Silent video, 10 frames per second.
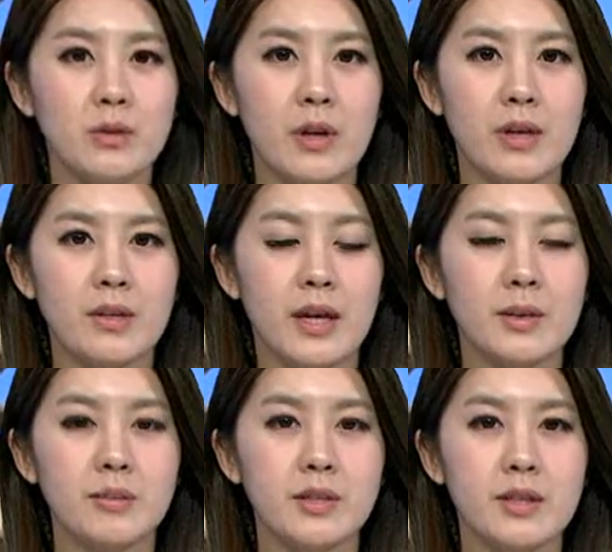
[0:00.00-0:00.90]
대응에
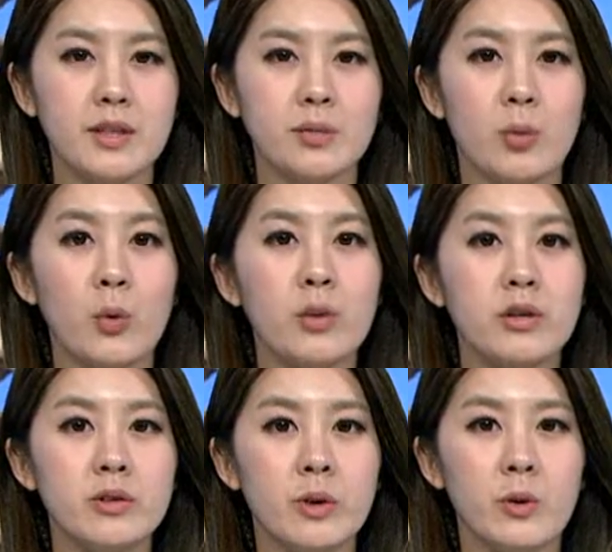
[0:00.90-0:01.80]
힘쓰는
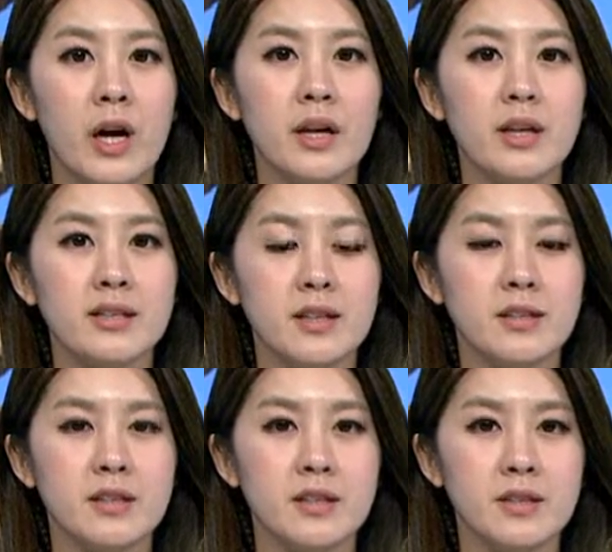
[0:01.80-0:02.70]
보건의료
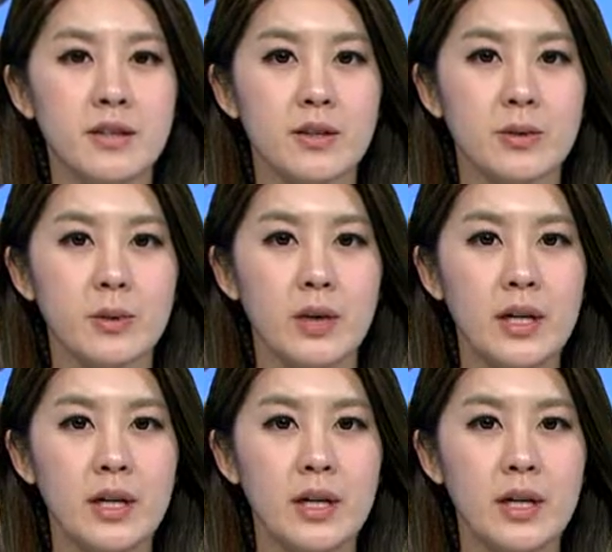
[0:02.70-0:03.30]
관계자들을 대상으로